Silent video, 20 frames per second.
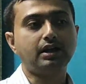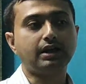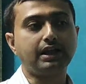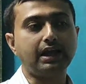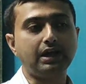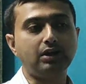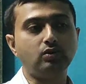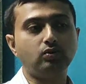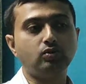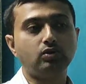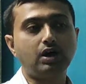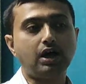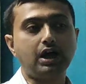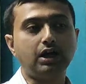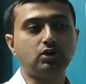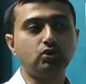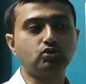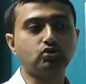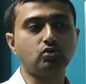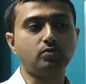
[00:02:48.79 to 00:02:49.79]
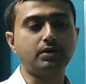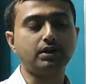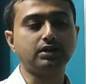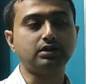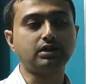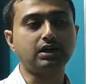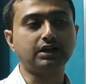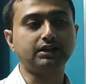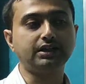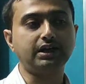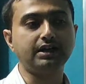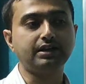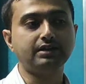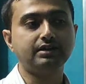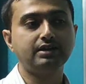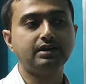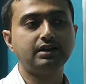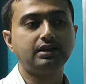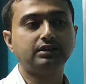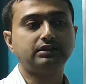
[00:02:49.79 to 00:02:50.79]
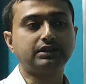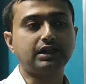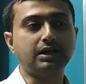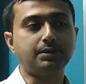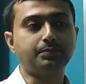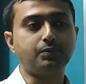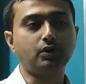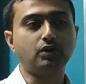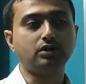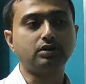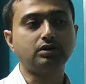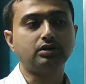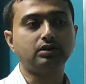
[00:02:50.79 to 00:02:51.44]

গেল হাঁটু সমান কাদায় তারপর